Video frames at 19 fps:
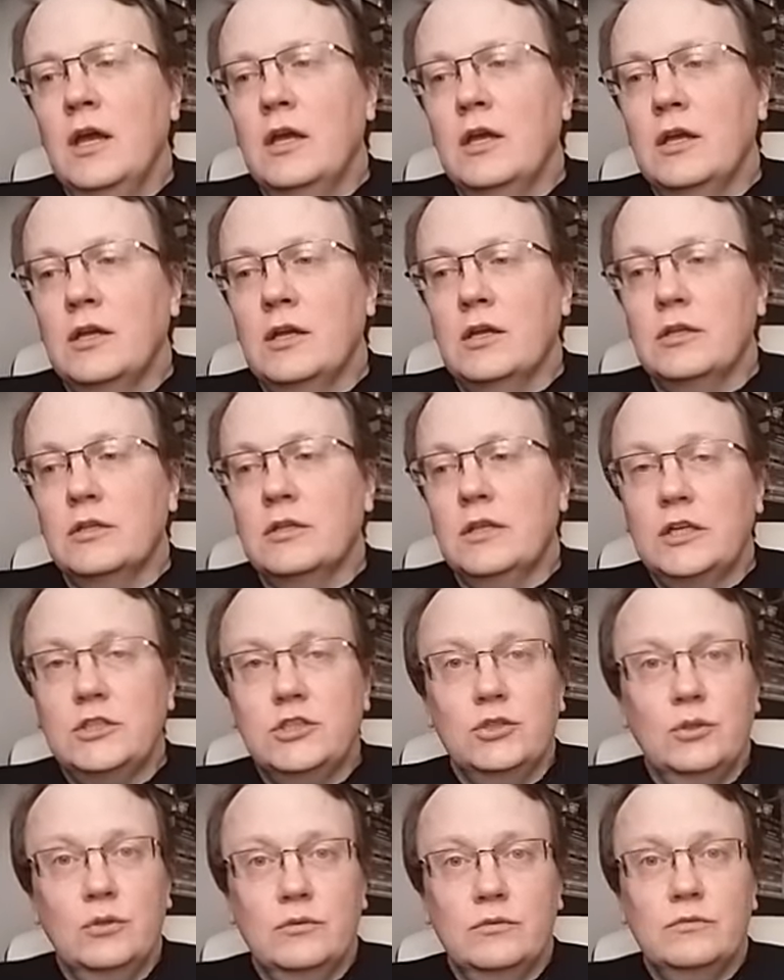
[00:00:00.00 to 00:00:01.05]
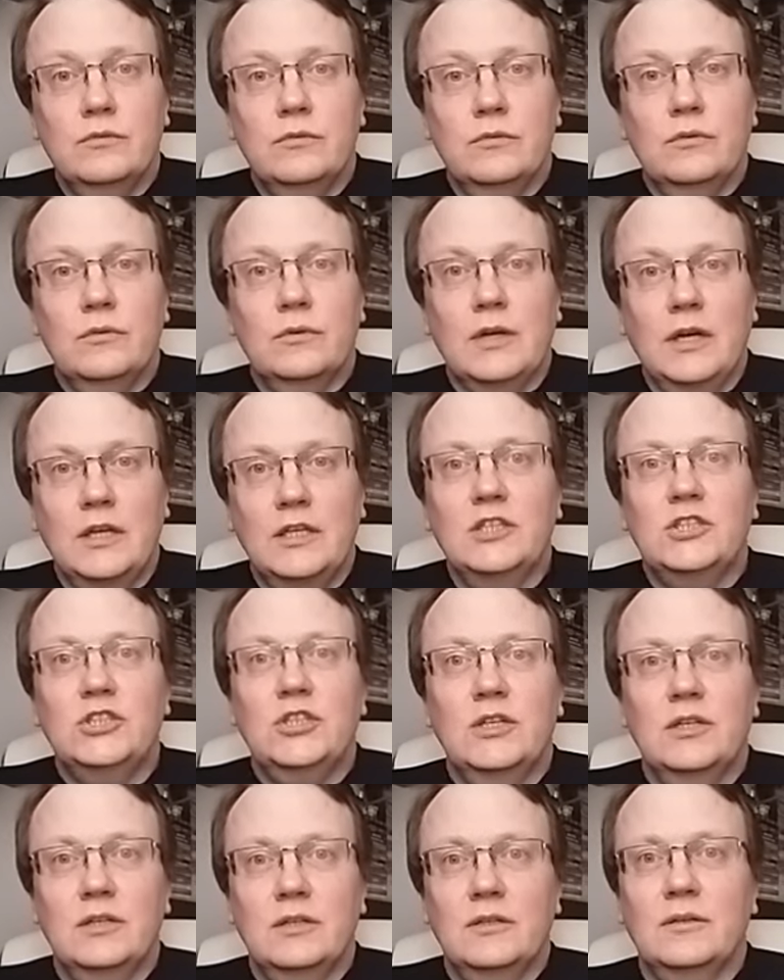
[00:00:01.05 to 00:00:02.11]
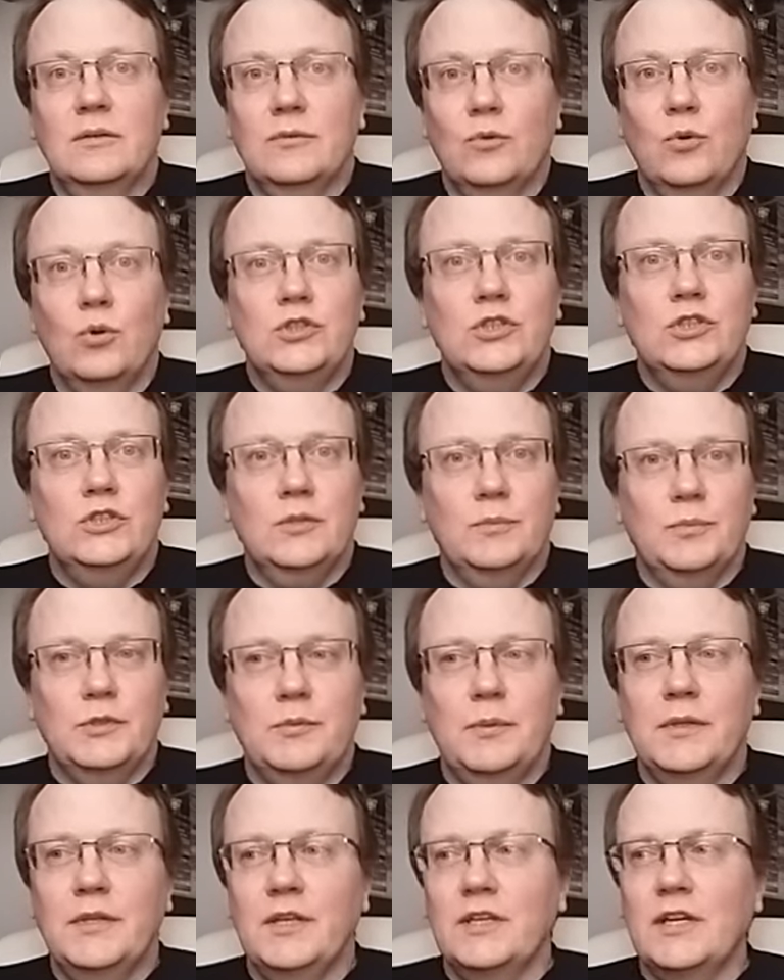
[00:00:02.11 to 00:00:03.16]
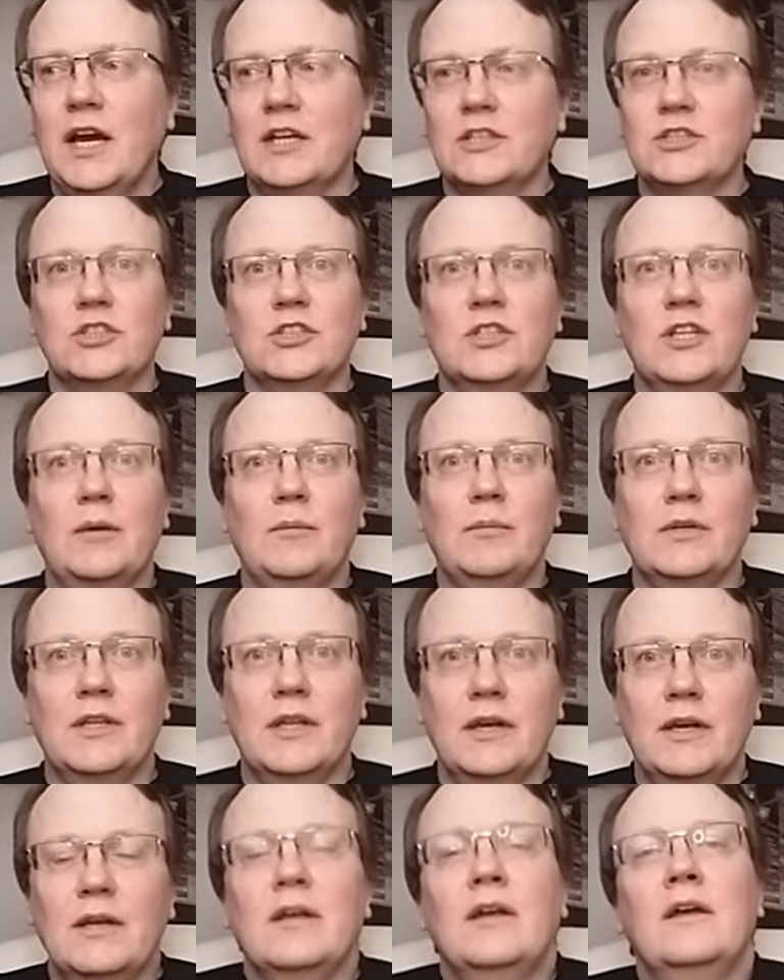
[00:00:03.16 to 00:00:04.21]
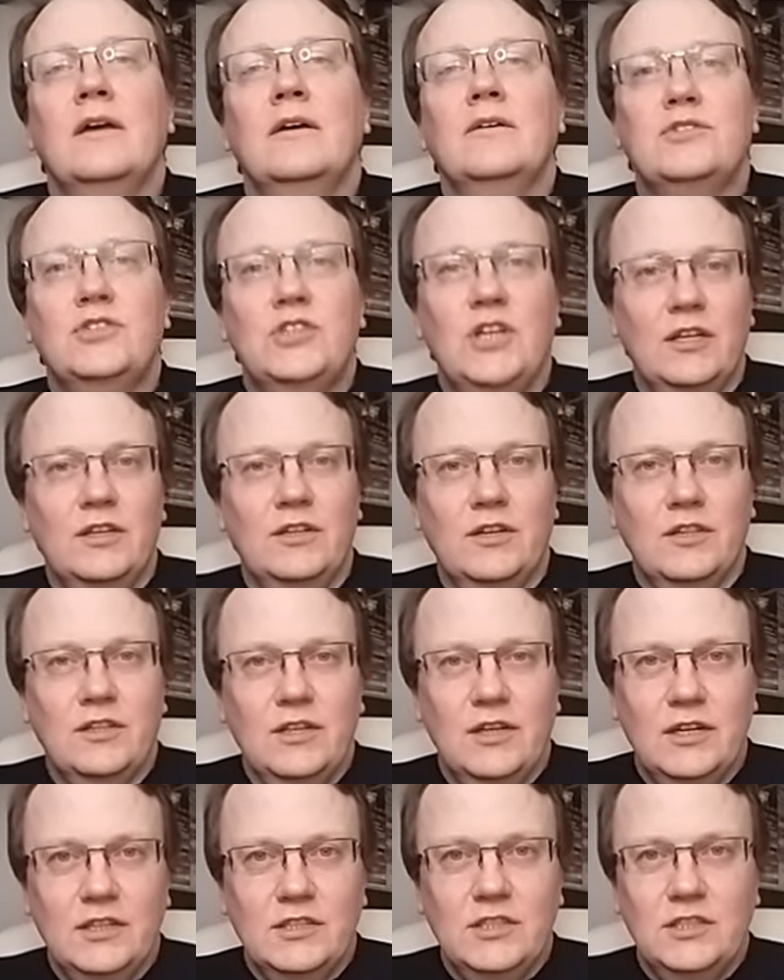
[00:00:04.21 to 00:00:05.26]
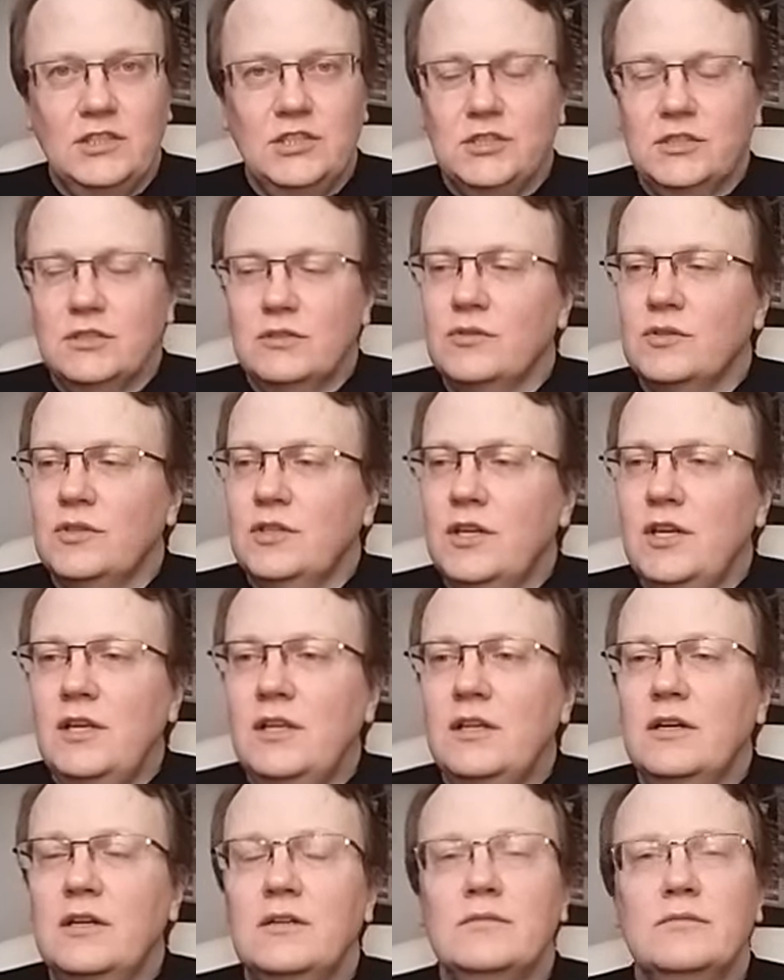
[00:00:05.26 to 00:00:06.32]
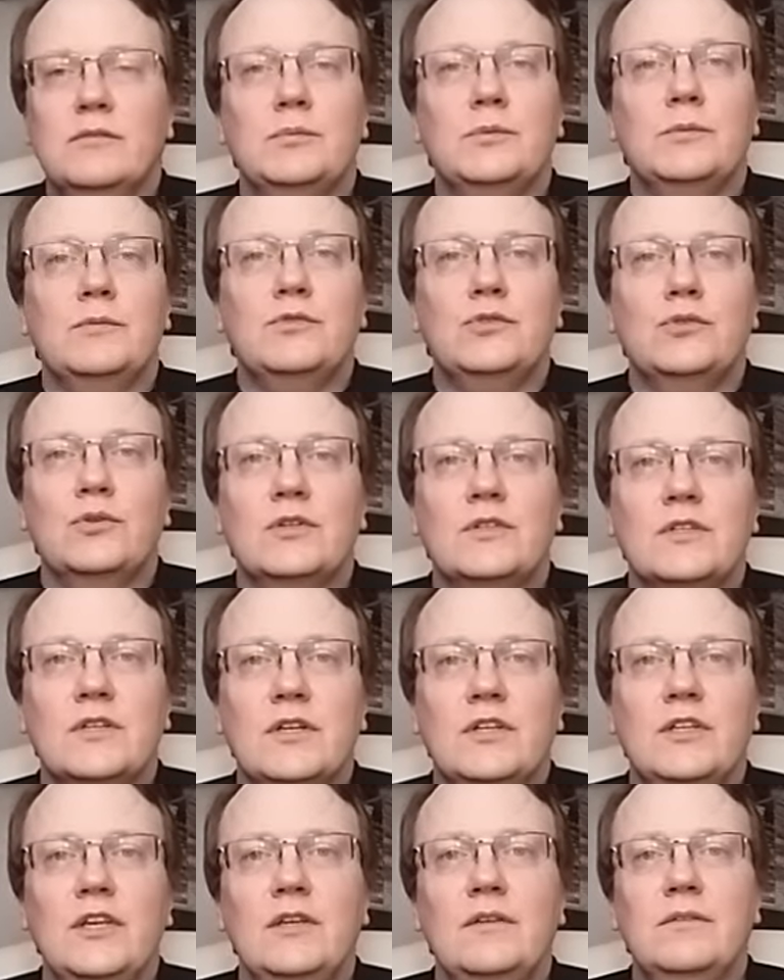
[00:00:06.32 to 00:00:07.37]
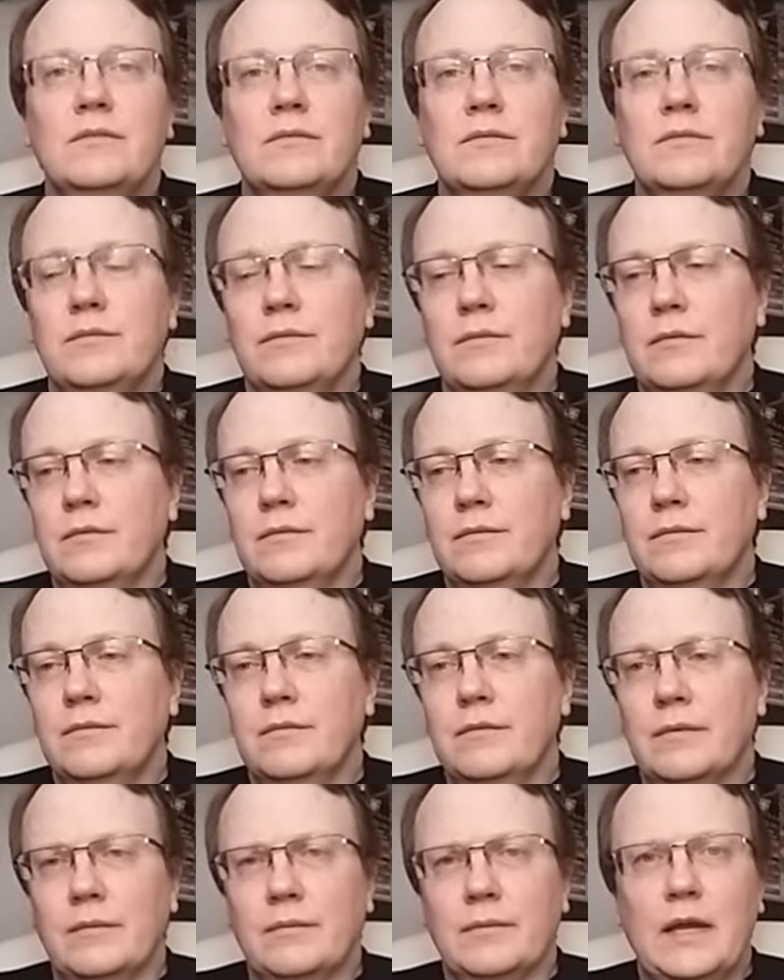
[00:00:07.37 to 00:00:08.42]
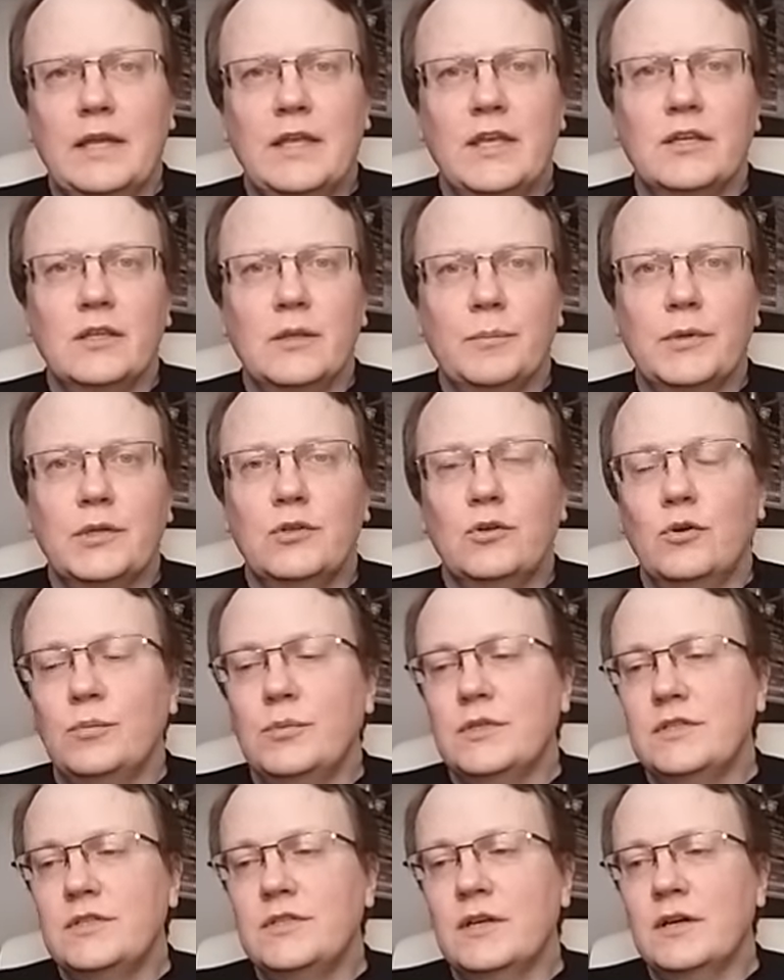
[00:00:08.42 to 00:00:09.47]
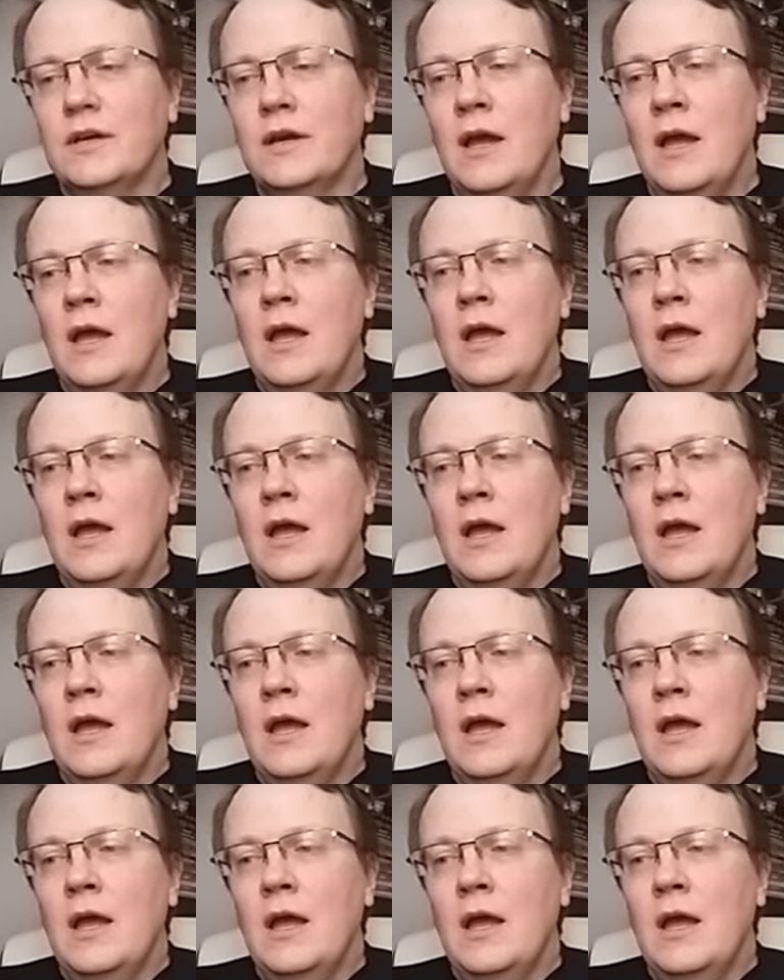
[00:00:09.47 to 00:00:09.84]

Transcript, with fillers: Э, так что, конечно, хочется посмотреть, как же там она в жанре теоретического триллера, в общем, все разглядеть в, в каких-то подробностях.